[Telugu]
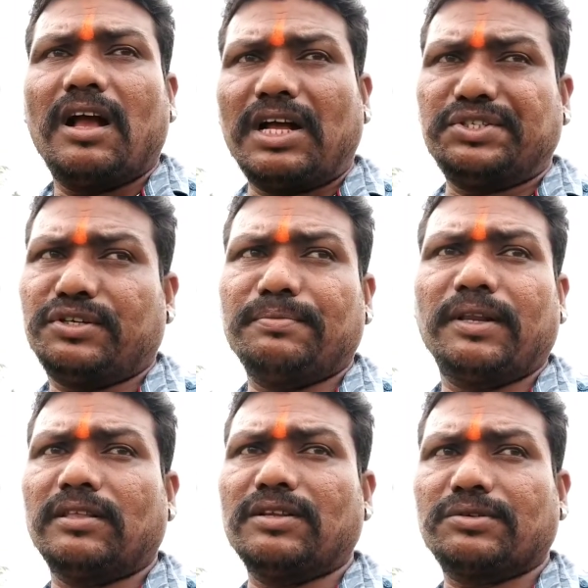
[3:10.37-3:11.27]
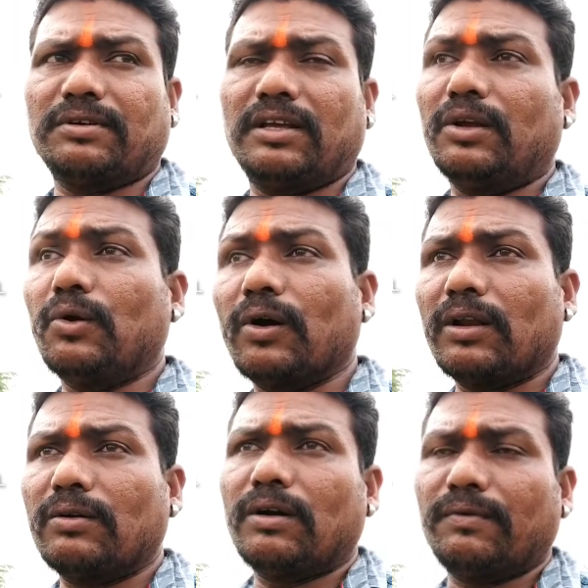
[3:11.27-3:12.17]
ఆ చెట్టు మీరు తెలుసుకుంటే
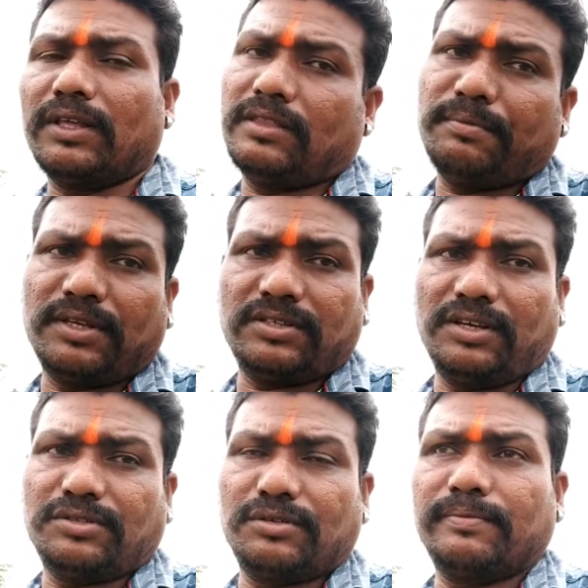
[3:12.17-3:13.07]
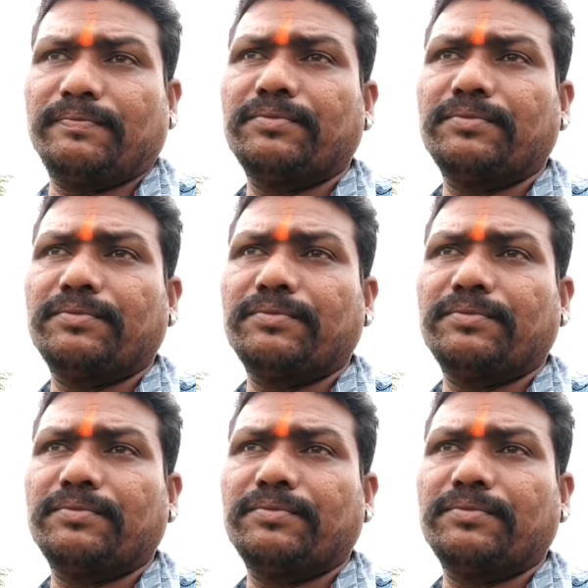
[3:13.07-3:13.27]
ఇంకొకరికి కూడా వైద్యం మీరు చేయొచ్చు